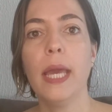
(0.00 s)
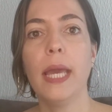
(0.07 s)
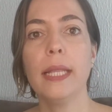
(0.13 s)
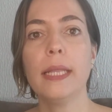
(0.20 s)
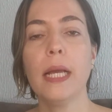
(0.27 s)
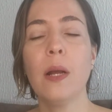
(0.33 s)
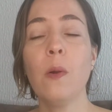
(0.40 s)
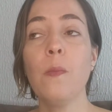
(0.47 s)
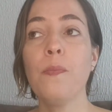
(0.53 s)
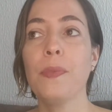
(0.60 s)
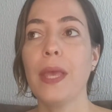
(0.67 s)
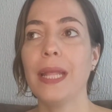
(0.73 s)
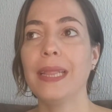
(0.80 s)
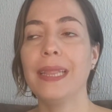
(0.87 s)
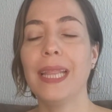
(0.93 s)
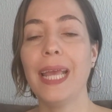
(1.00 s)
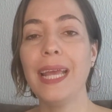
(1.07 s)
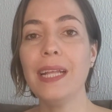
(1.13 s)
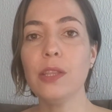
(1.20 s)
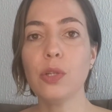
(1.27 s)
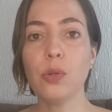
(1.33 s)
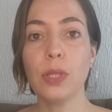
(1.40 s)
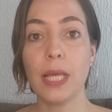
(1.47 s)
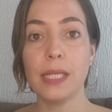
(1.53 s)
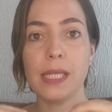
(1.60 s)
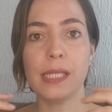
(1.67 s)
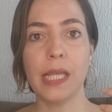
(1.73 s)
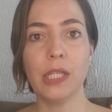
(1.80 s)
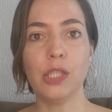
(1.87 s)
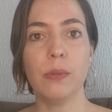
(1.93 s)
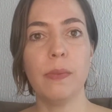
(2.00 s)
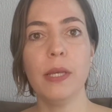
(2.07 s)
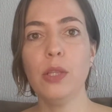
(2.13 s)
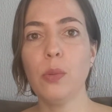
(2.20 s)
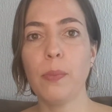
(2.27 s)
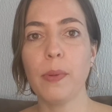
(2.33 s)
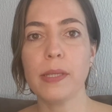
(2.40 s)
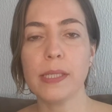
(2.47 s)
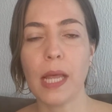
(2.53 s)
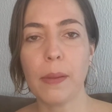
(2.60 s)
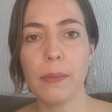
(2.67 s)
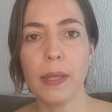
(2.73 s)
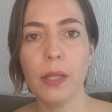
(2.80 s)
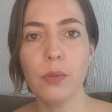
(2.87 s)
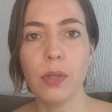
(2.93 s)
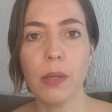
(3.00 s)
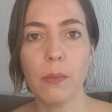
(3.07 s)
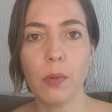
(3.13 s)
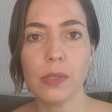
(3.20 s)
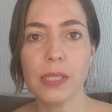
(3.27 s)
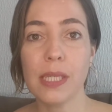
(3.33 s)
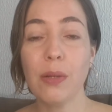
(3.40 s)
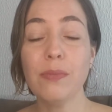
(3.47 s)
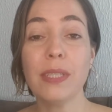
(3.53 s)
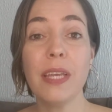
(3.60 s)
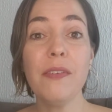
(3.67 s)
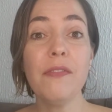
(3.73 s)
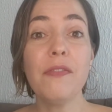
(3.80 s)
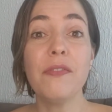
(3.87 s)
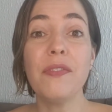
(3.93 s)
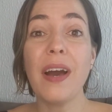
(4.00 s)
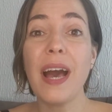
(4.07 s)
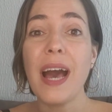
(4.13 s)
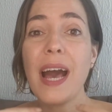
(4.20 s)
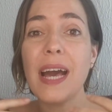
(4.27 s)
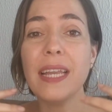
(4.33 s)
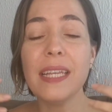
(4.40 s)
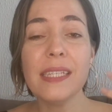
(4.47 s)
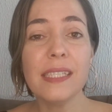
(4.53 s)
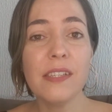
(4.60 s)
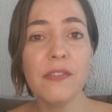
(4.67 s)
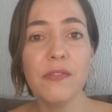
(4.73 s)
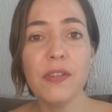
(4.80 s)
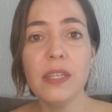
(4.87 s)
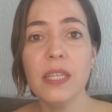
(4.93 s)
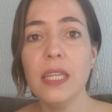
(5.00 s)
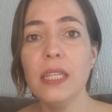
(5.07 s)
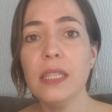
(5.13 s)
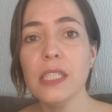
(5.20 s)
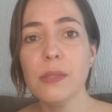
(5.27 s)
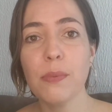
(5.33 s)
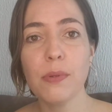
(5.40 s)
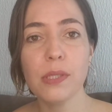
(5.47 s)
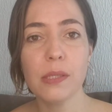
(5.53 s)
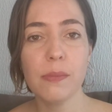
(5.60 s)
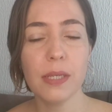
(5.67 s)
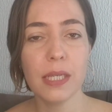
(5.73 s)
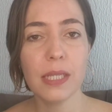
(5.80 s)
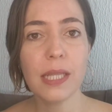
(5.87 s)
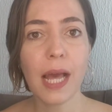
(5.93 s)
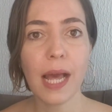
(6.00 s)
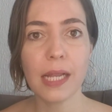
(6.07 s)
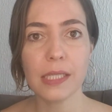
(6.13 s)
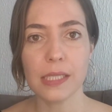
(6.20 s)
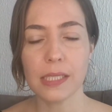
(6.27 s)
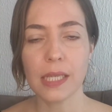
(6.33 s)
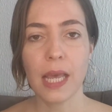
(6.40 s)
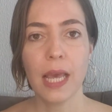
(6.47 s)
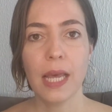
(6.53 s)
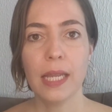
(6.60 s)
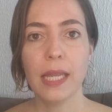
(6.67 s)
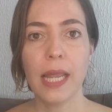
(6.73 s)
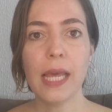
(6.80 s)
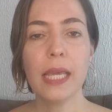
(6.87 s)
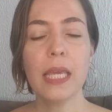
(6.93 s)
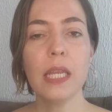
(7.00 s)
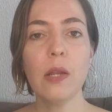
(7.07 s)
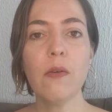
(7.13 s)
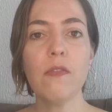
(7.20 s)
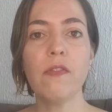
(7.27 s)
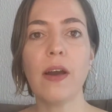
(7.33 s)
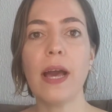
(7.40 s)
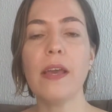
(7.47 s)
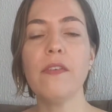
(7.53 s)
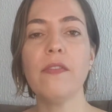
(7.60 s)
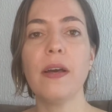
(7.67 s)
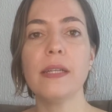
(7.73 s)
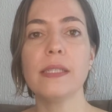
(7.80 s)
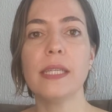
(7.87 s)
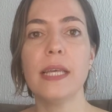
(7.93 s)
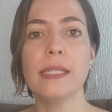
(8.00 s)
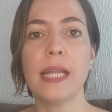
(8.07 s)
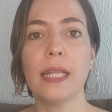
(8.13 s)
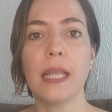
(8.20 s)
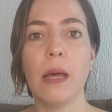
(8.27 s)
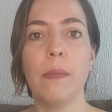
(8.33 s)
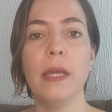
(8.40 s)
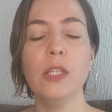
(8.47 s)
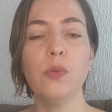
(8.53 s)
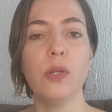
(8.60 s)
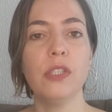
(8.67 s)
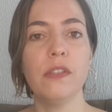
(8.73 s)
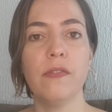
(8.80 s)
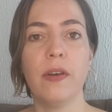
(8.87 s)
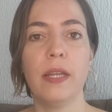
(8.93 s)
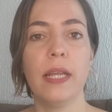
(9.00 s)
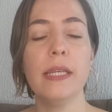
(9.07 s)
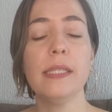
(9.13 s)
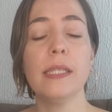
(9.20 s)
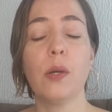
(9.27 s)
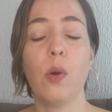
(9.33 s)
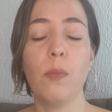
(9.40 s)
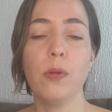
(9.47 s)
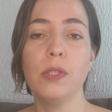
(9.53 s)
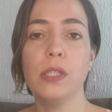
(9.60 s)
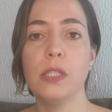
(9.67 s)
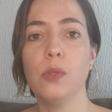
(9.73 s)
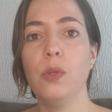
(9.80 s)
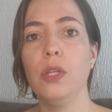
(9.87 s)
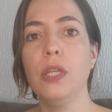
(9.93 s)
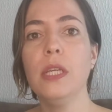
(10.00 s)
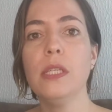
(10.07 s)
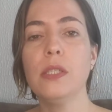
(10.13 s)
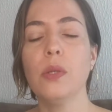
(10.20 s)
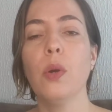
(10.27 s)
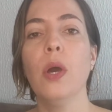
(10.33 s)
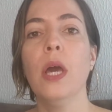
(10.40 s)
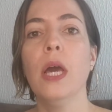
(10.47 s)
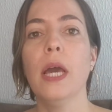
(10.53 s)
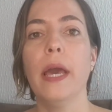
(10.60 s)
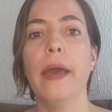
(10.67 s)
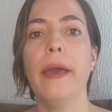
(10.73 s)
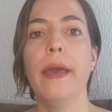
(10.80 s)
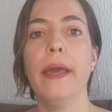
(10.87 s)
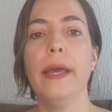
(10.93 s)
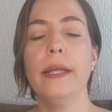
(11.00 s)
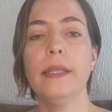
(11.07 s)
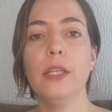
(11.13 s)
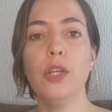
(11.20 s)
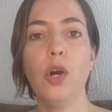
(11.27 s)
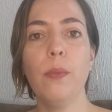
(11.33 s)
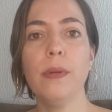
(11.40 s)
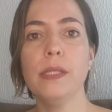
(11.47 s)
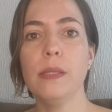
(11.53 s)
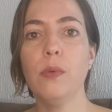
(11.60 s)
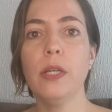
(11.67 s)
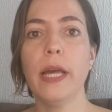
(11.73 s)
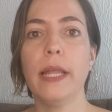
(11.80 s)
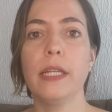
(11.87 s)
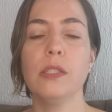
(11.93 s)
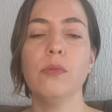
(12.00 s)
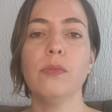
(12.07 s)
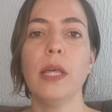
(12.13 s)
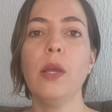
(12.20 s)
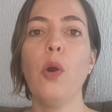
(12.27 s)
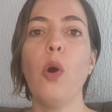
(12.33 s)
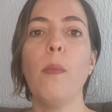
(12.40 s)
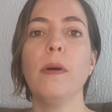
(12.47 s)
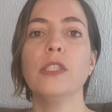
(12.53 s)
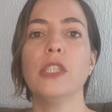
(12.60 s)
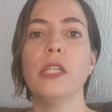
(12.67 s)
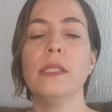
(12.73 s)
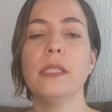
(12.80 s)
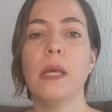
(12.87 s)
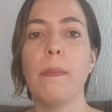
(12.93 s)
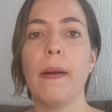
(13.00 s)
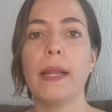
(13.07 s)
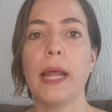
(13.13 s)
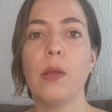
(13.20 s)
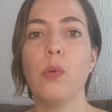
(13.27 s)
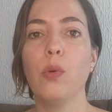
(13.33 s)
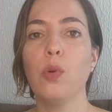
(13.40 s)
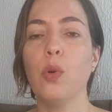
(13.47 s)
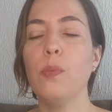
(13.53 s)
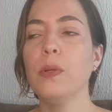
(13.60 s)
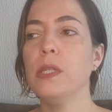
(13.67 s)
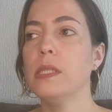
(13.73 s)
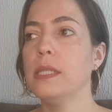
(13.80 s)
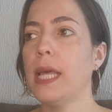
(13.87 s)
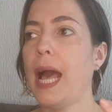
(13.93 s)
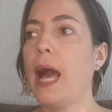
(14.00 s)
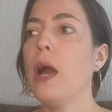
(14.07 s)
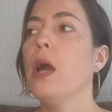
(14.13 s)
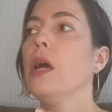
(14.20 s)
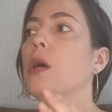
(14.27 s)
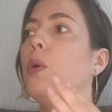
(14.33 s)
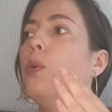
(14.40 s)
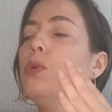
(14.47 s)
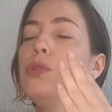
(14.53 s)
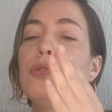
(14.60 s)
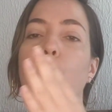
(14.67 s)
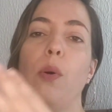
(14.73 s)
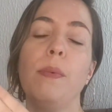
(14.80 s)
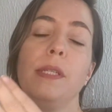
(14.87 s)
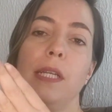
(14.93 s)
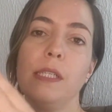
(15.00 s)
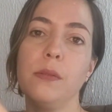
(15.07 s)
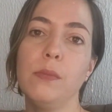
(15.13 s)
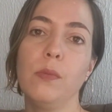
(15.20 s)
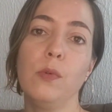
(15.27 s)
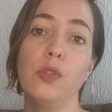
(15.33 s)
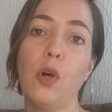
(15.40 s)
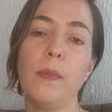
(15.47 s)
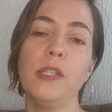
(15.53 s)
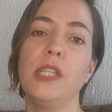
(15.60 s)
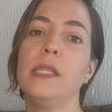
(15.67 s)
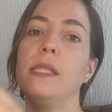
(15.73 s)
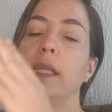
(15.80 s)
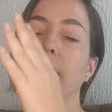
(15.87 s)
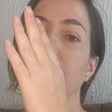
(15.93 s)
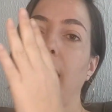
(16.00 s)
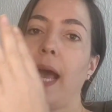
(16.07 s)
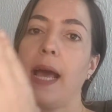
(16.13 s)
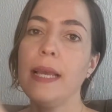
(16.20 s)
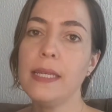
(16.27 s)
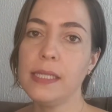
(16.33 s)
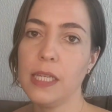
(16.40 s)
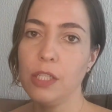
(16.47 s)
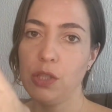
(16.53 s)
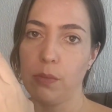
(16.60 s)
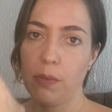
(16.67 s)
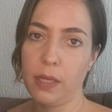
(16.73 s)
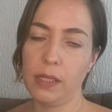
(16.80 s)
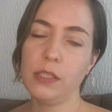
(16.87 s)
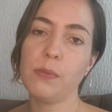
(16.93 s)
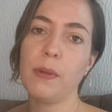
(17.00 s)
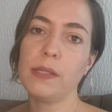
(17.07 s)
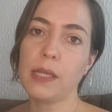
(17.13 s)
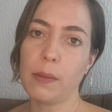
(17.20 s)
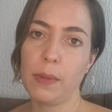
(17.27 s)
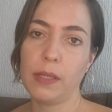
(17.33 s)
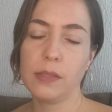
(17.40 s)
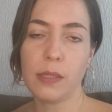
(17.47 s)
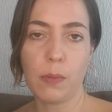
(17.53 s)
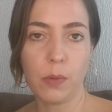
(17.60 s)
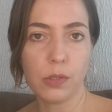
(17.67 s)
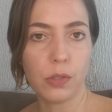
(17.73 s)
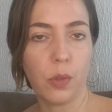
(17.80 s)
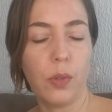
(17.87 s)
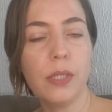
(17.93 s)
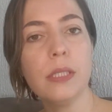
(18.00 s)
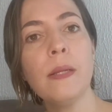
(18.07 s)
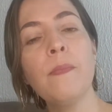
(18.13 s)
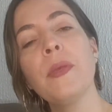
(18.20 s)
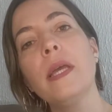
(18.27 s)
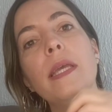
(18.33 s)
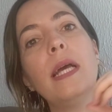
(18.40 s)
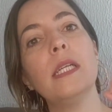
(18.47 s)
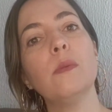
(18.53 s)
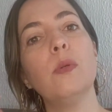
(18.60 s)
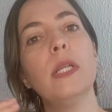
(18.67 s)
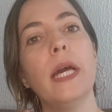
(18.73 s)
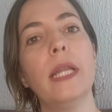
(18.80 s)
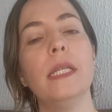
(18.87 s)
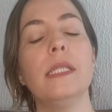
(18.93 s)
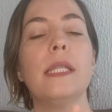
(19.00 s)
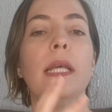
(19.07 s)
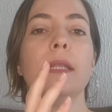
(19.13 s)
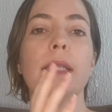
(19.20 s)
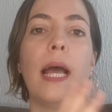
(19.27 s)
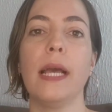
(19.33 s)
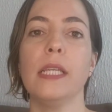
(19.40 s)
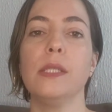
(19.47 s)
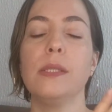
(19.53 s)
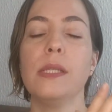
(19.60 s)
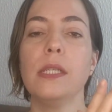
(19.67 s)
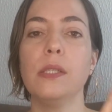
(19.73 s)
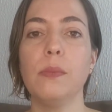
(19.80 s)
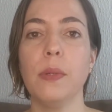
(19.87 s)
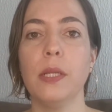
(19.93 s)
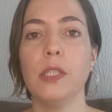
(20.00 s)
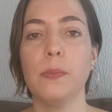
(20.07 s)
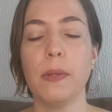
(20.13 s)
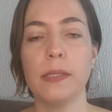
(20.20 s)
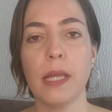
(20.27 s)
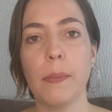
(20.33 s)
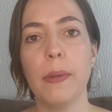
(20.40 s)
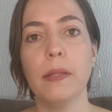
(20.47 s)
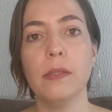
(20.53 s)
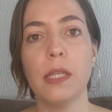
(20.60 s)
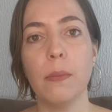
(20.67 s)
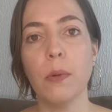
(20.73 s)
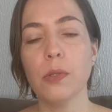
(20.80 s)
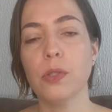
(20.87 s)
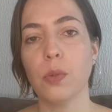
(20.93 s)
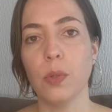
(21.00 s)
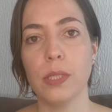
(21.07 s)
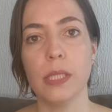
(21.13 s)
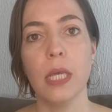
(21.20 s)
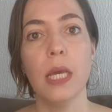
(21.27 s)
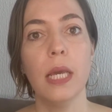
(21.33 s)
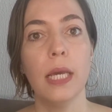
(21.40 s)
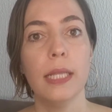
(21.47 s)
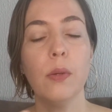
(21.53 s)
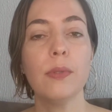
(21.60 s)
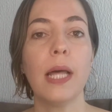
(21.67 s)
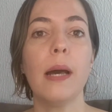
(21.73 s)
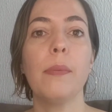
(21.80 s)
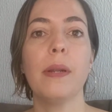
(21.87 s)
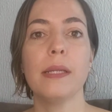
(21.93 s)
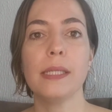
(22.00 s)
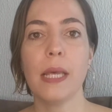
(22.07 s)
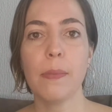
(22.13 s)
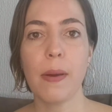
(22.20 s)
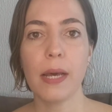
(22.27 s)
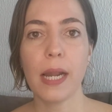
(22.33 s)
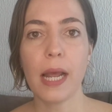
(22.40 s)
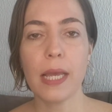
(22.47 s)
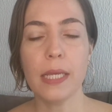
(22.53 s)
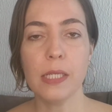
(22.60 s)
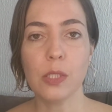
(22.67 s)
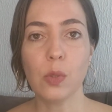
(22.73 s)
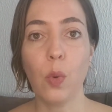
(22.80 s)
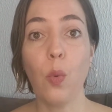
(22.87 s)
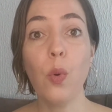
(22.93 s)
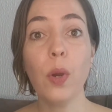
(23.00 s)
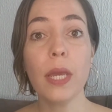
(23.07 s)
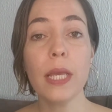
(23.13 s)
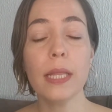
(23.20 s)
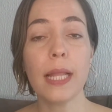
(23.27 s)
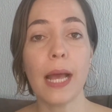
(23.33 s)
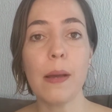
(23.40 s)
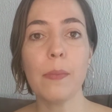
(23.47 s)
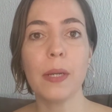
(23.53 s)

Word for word: Então, dentro desse sentimento, pensamento e emoção, tem várias infinitas possibilidades, né? Que não vai fazer exatamente uma diferença, como eu disse no início, é, entre homens e mulheres. Não tem como a gente separar em um grupo e dizer, ah, os homens, as, os homens têm tais sentimentos, pensamentos e emoções, e as mulheres têm tais sentimentos, pensamentos e emoções. Não dá para separar isso. O que dá